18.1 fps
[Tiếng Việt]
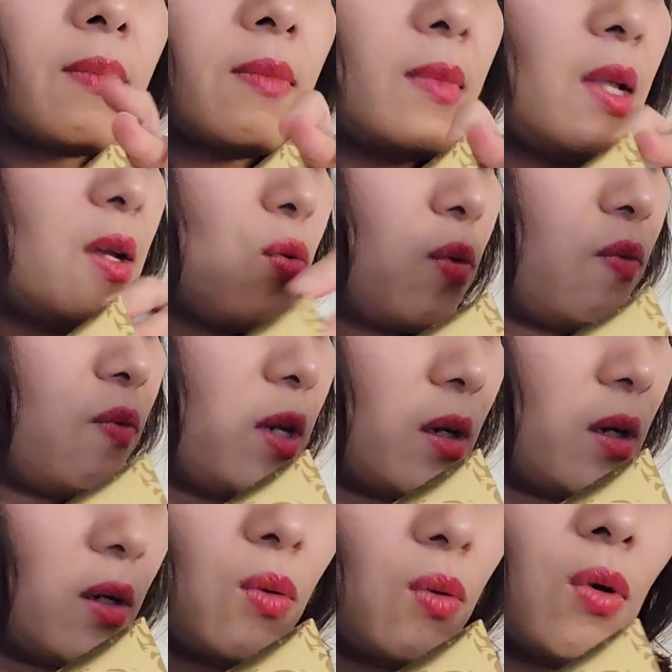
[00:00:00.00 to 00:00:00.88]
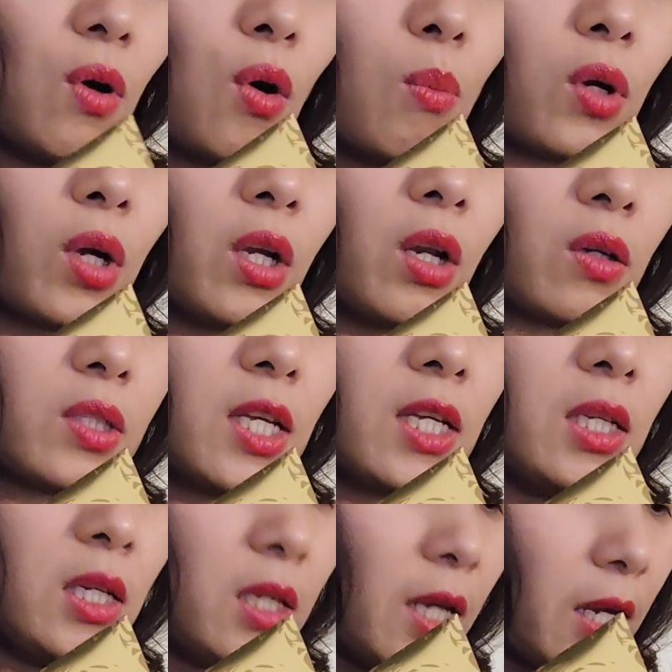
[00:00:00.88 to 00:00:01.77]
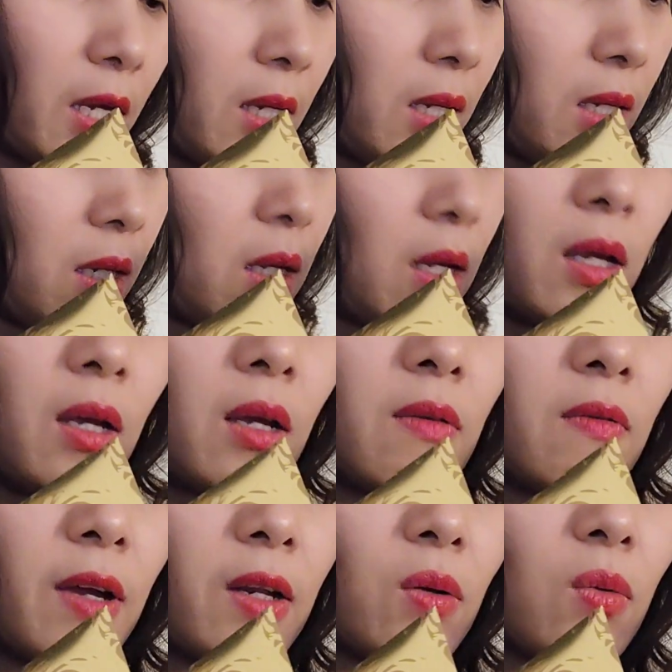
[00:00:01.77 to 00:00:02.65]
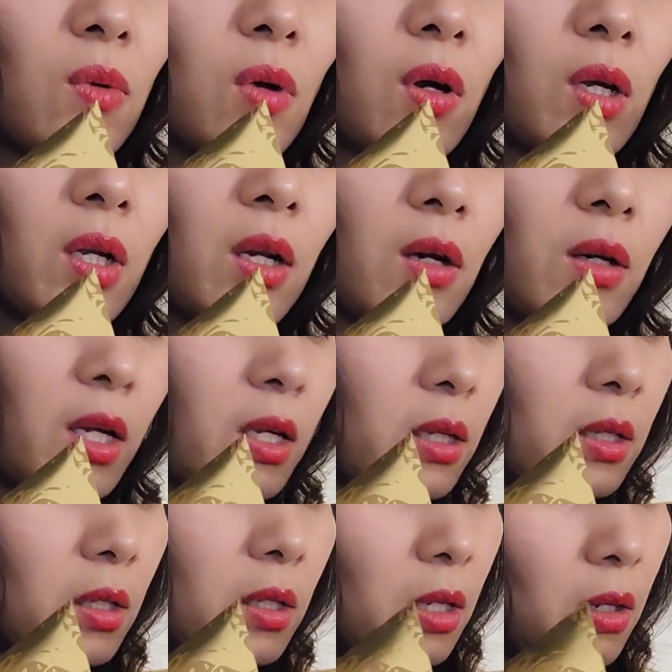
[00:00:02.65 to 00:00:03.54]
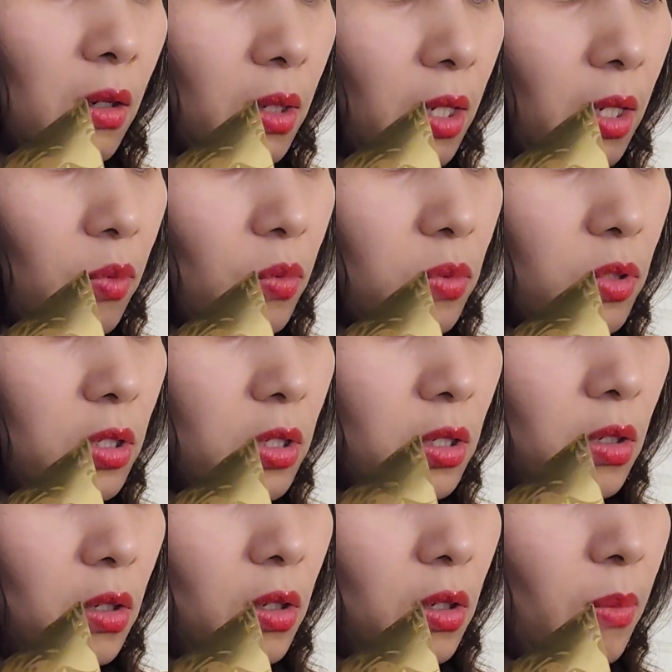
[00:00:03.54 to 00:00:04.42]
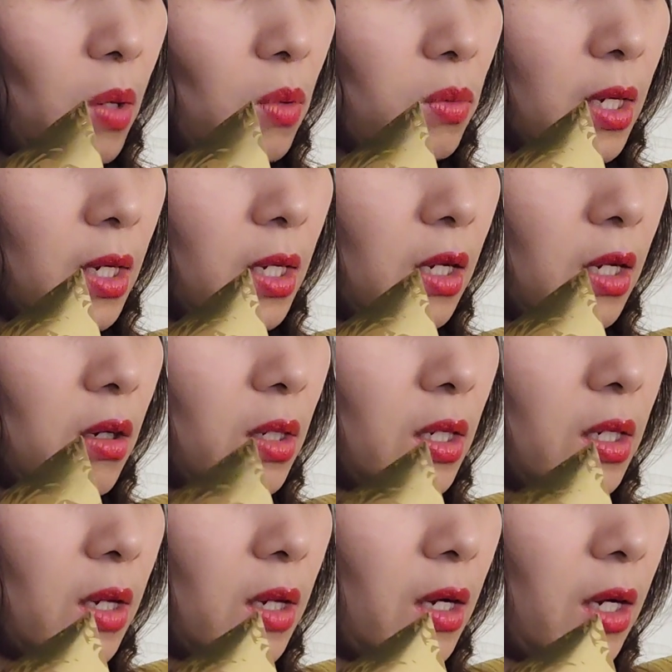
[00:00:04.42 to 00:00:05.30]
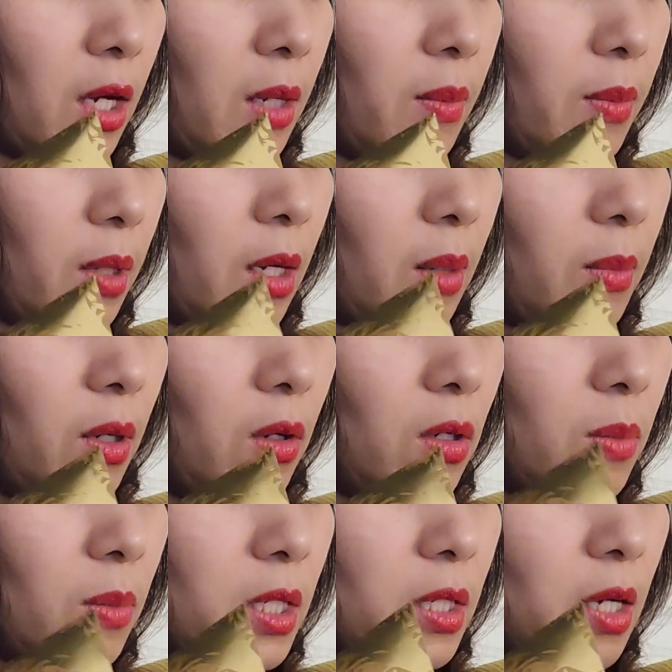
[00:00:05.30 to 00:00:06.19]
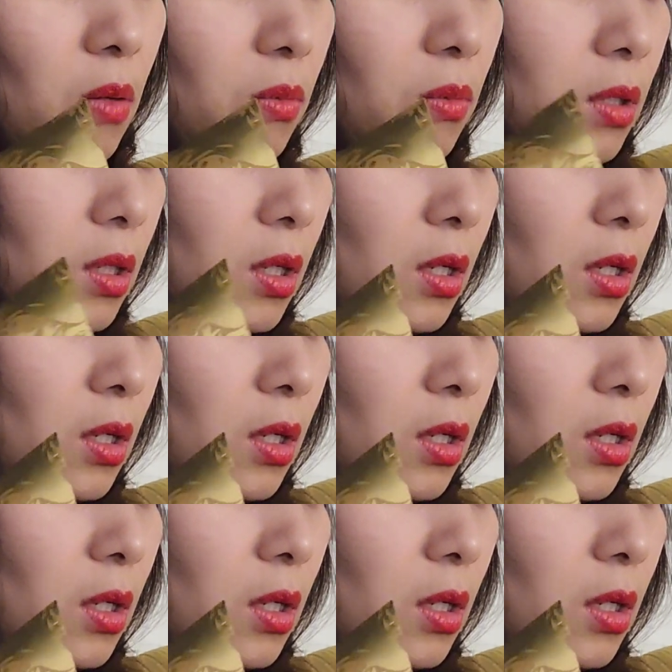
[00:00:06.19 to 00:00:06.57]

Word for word: đây quý vị nó cũng gồm một cái lọ chính như thế này và nó cũng có cái lọ này thì cái lọ này em cũng chưa có bóc ra này cái lọ này để kem kem lót ở bên trong